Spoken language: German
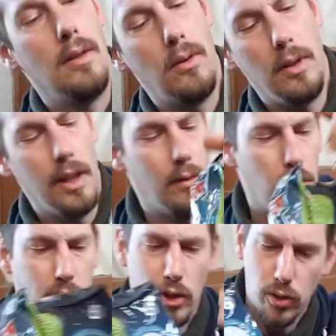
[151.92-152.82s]
Und irgendwo
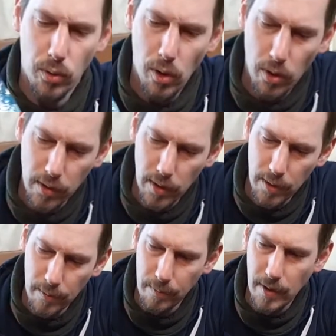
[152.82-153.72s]
ist hier schon ein Loch
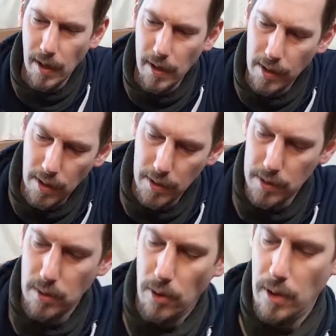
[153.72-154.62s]
drin, da ein
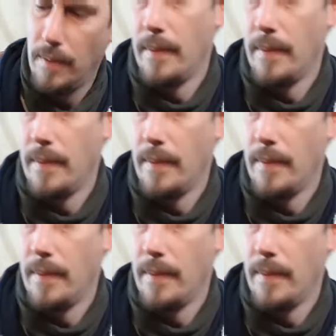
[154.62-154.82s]
kleines Loch.